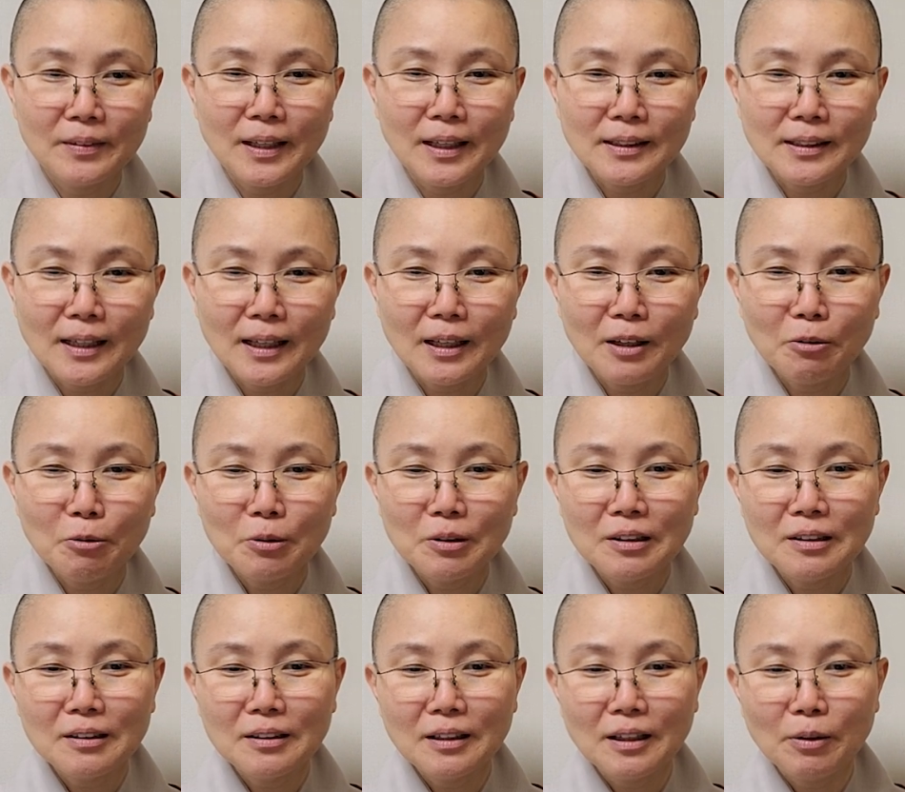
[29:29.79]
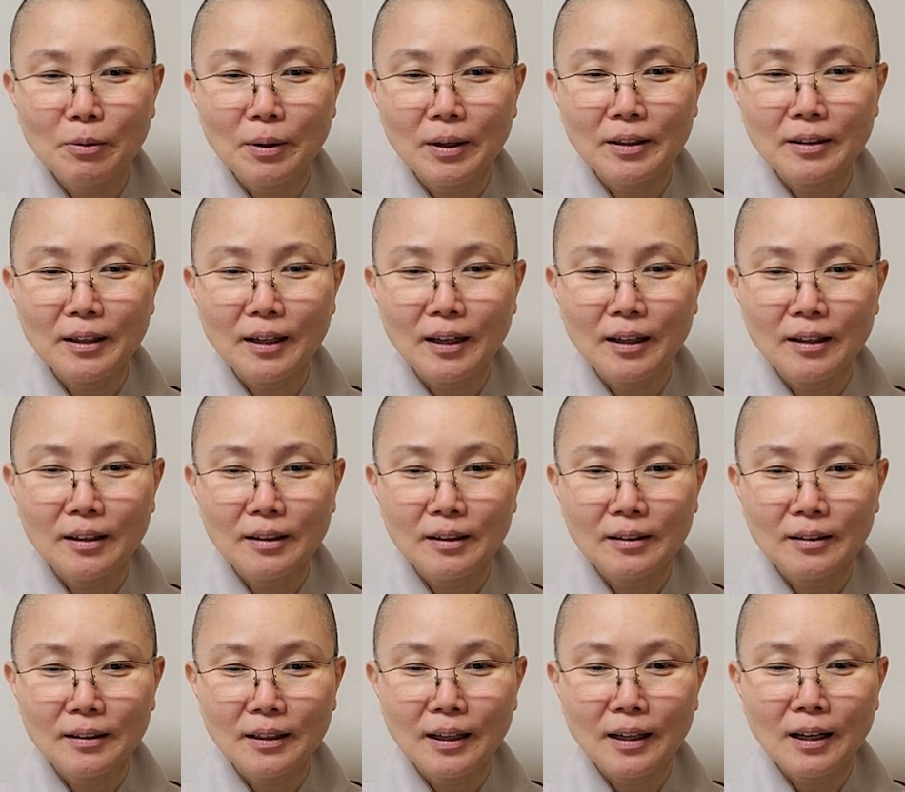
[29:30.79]
나 잘하고 있는데 왜 그래?
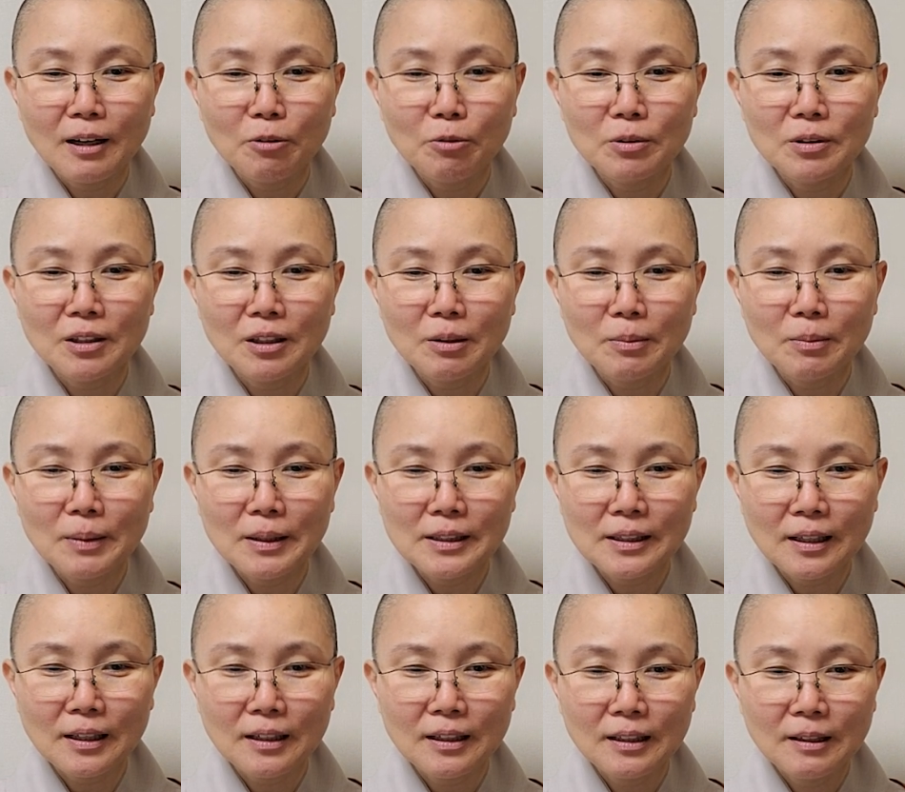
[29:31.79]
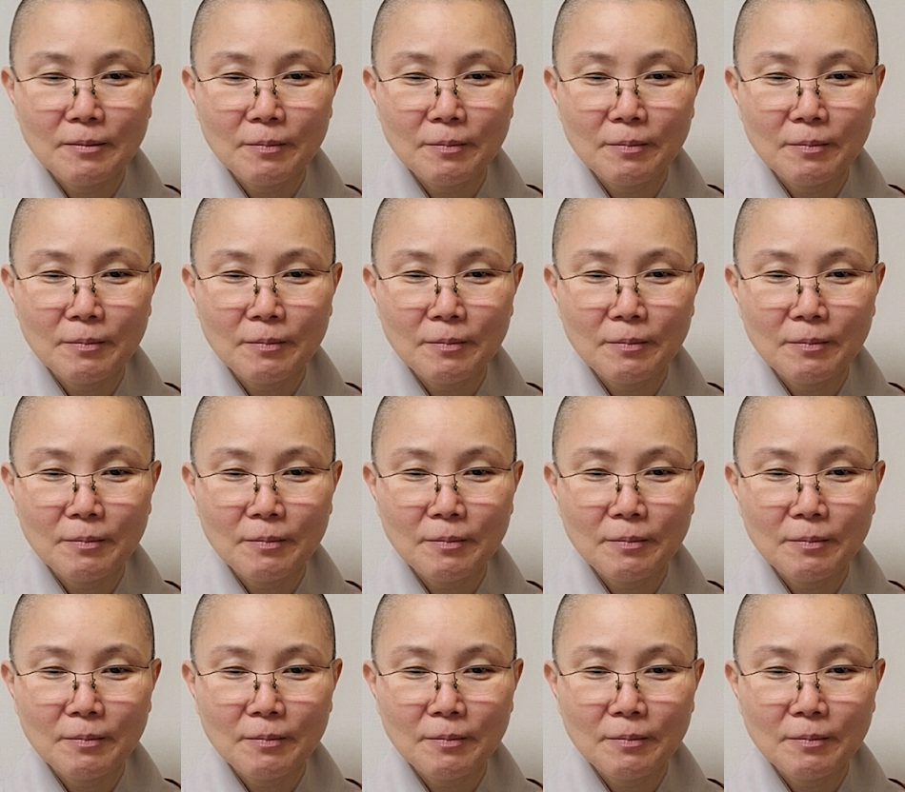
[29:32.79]
내가 하고 있는 게 맞아.